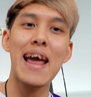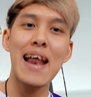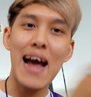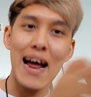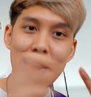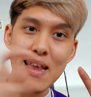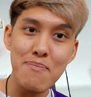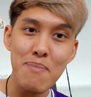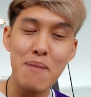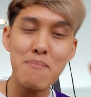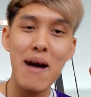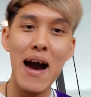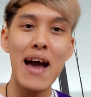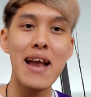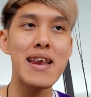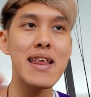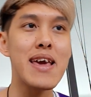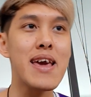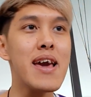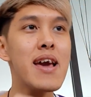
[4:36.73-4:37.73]
อันนี้ประมาณ
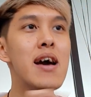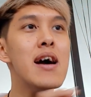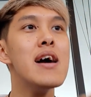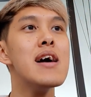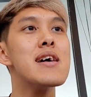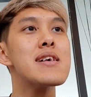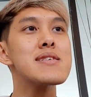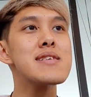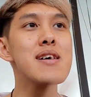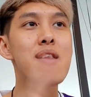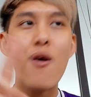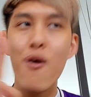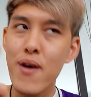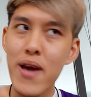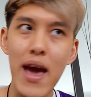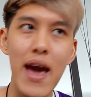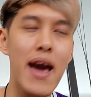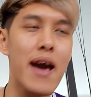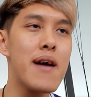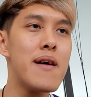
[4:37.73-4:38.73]
นี้ซึ่งโอเค